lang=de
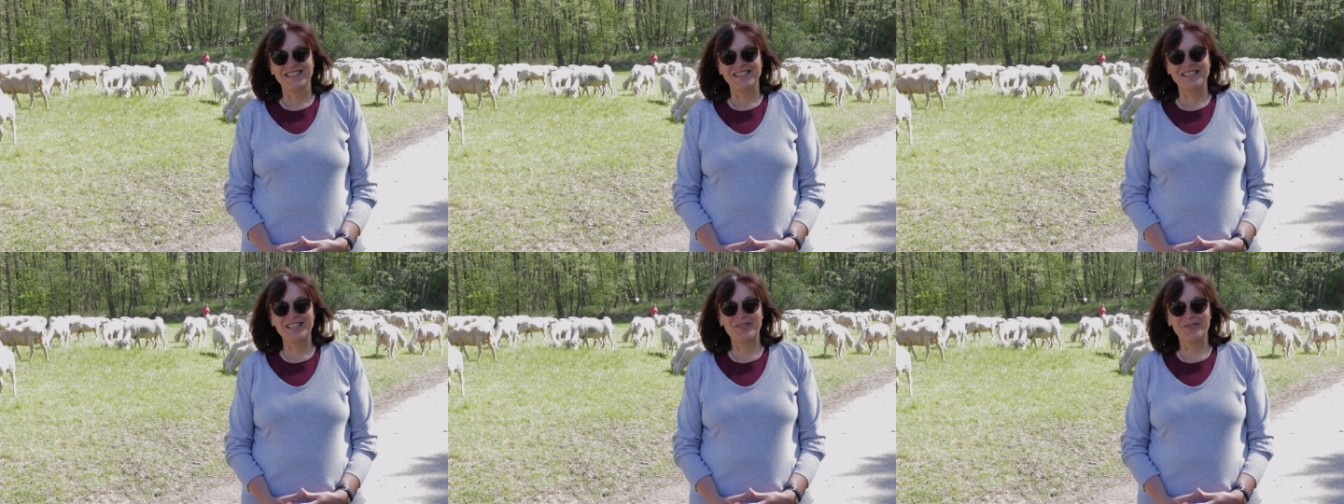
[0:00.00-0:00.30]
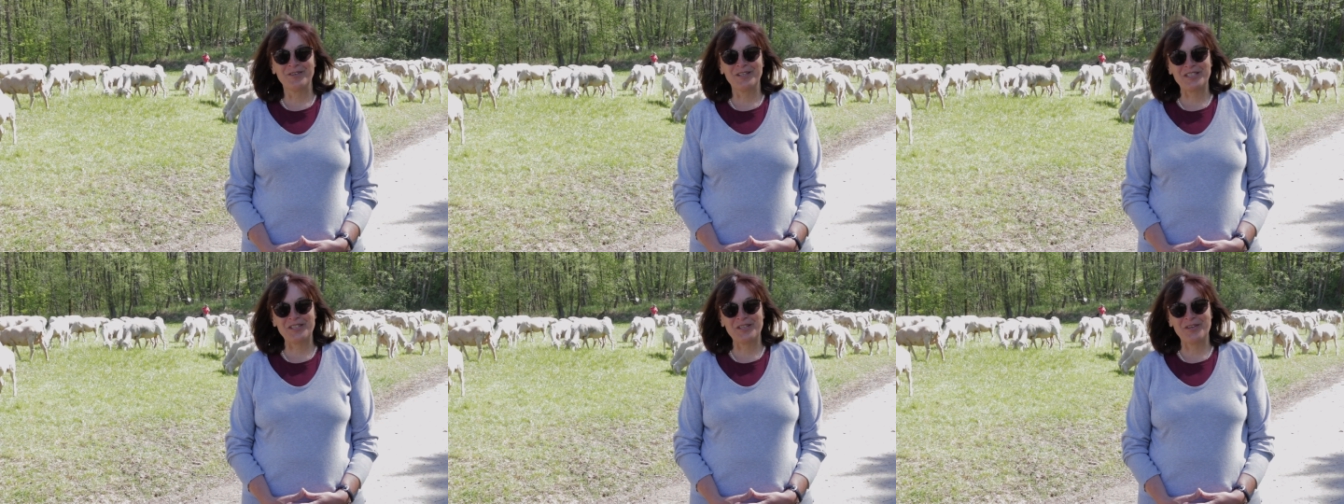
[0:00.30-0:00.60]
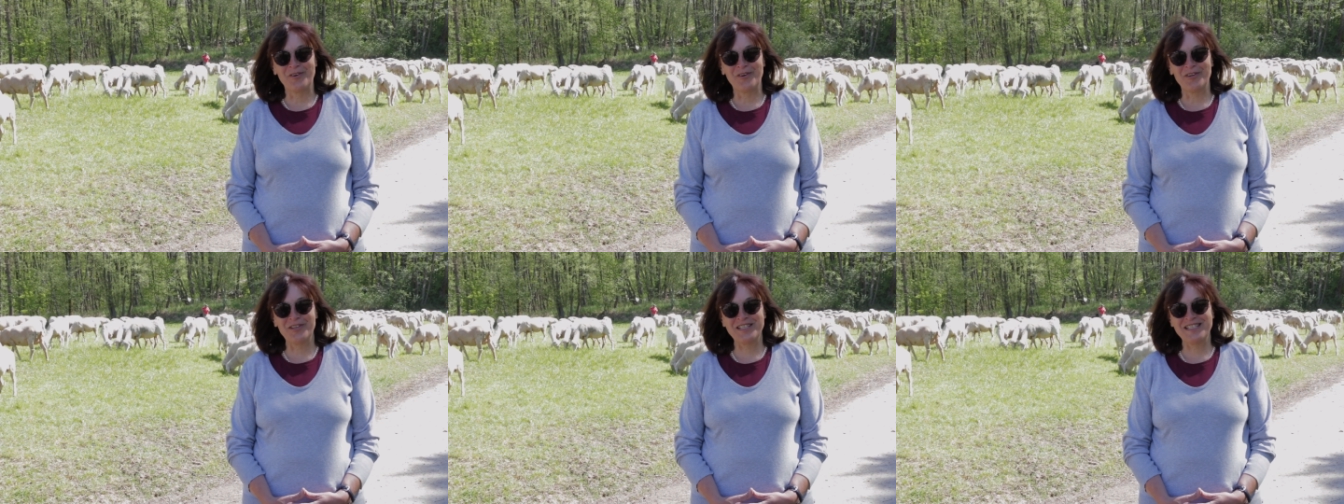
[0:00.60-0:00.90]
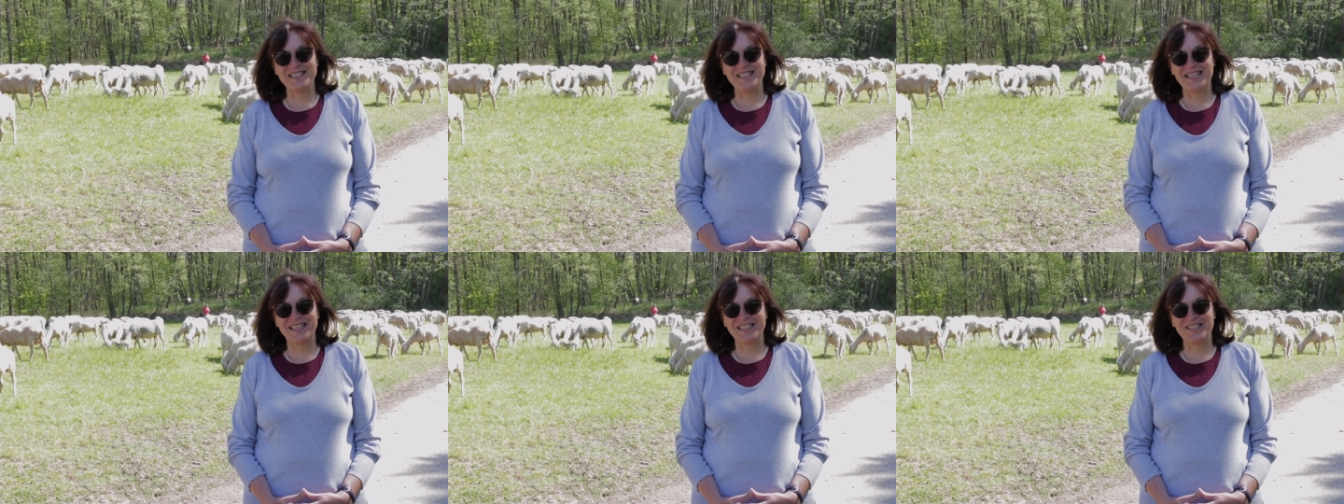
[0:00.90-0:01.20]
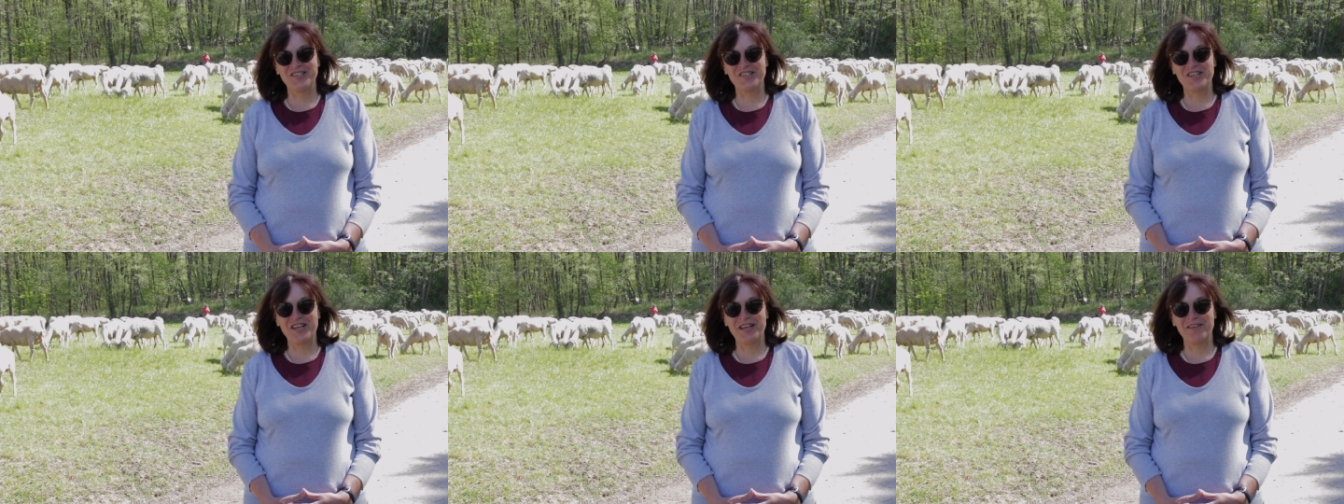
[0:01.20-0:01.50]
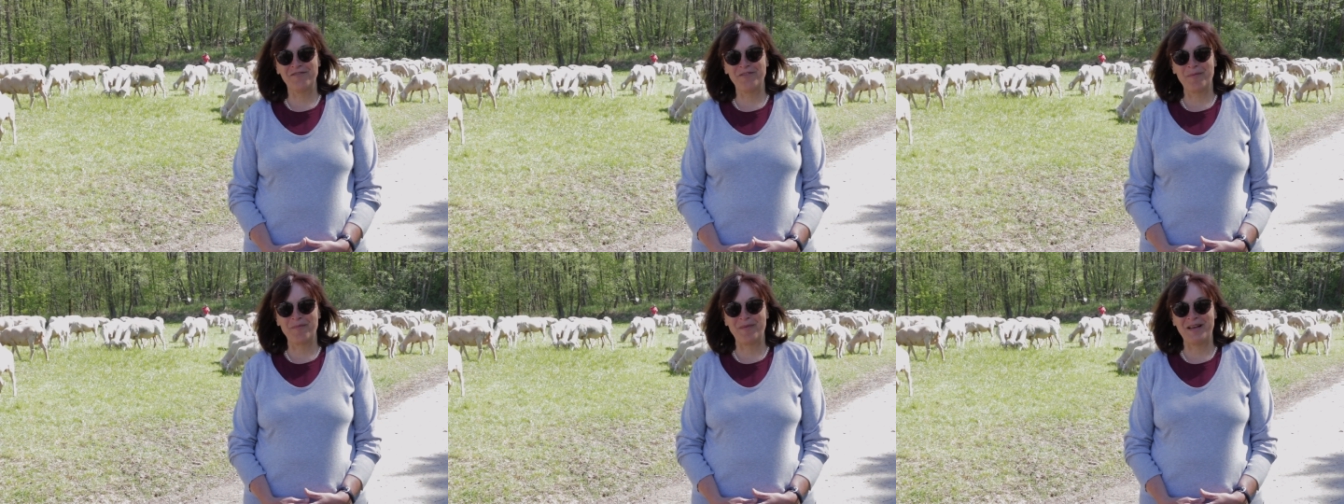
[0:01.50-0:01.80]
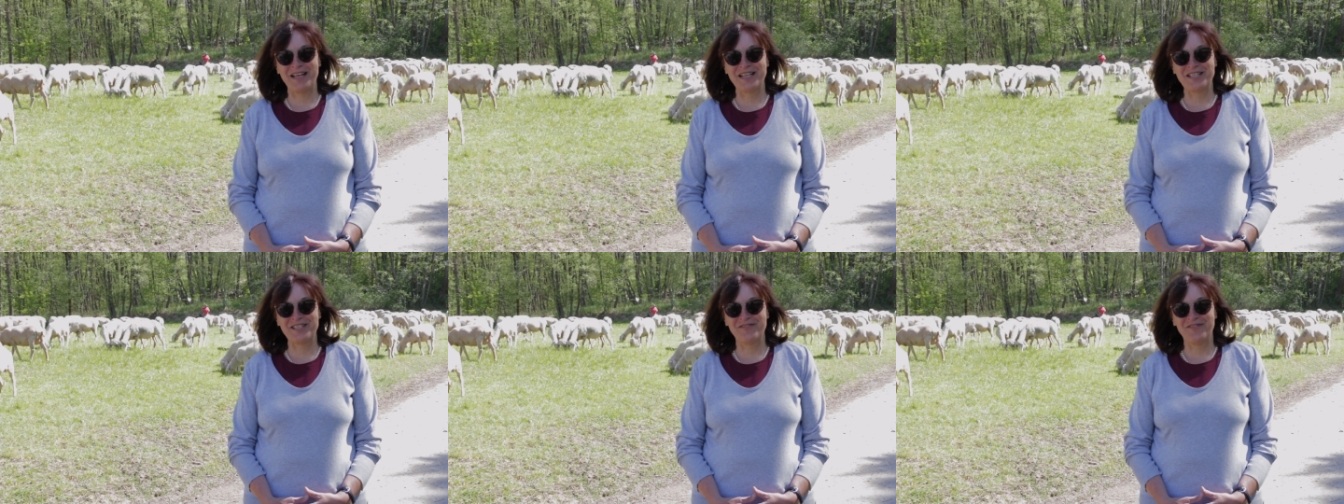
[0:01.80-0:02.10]
die goldene Hochzeit des
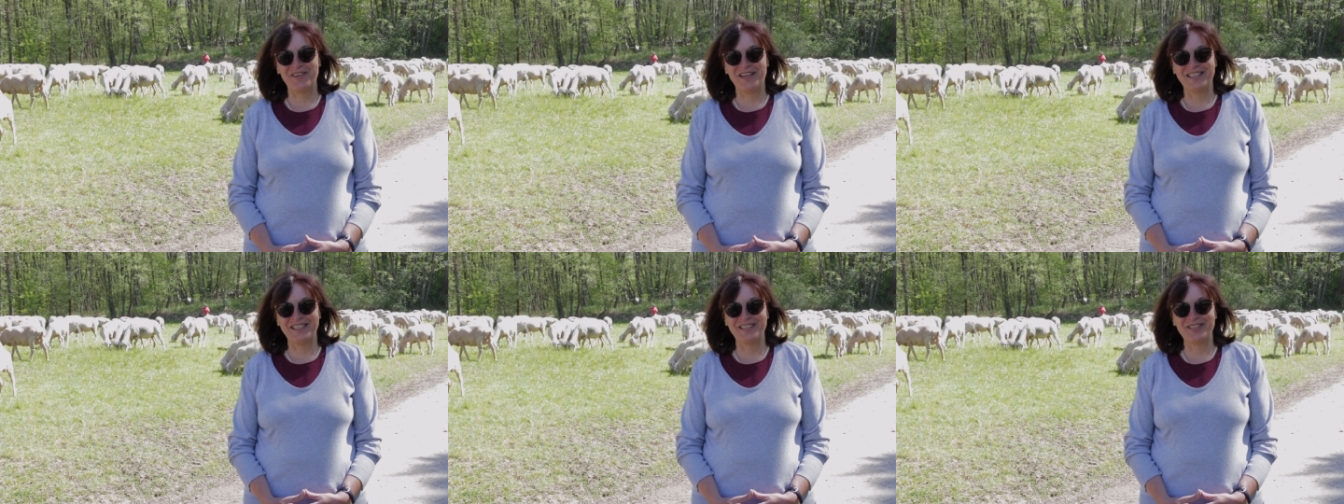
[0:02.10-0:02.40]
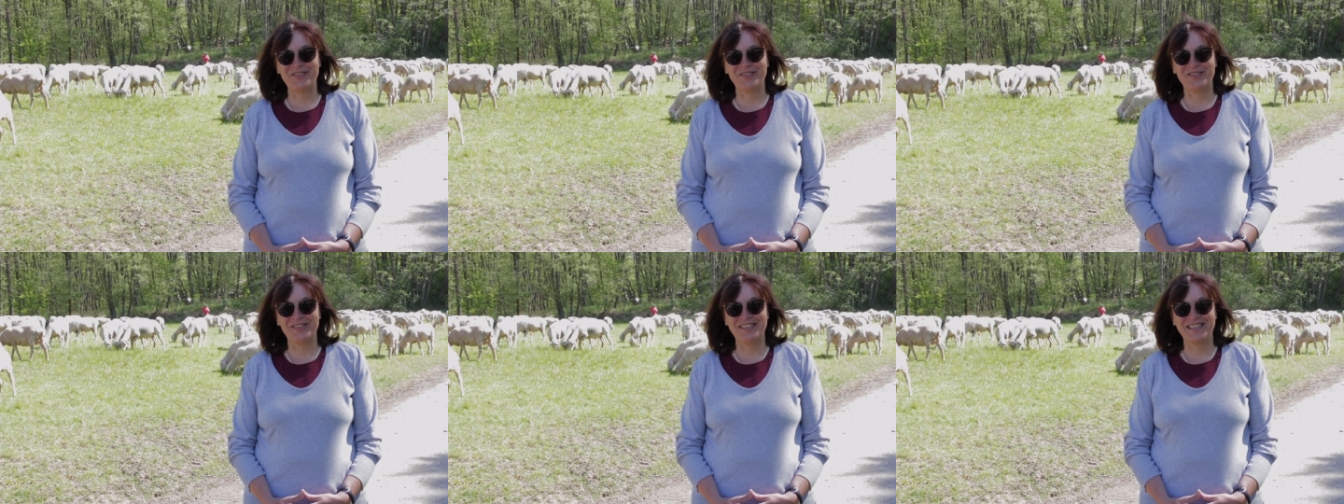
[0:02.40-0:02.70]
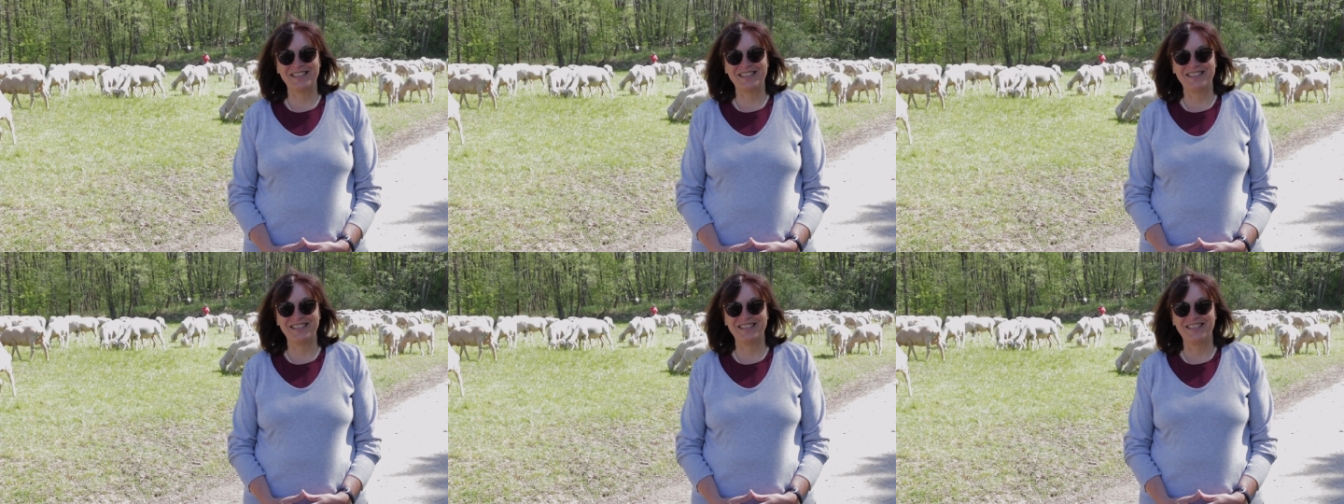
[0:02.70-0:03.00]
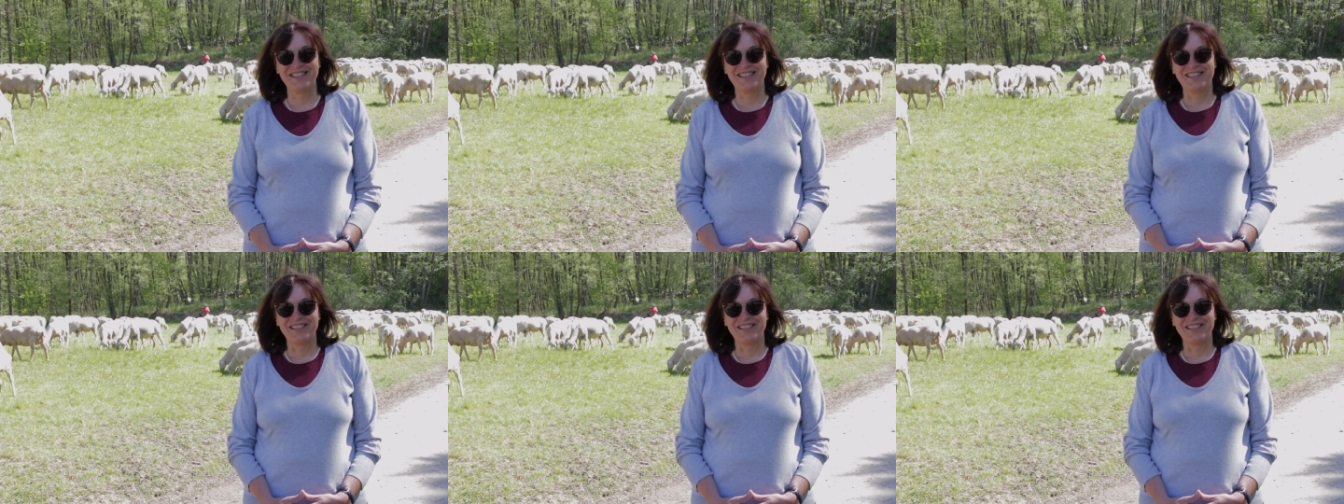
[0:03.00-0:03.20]
Schäferpaars feiern konnten,